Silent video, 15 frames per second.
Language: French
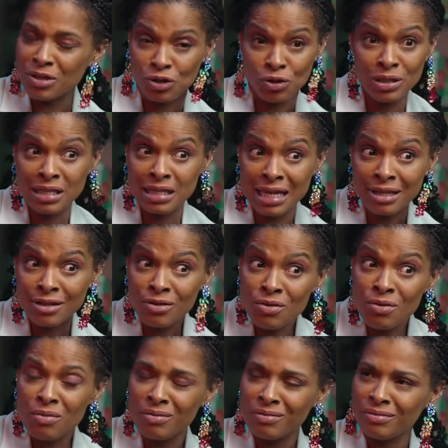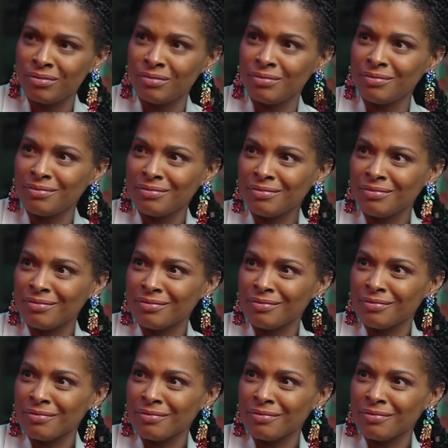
Et je lui disais non. Mm.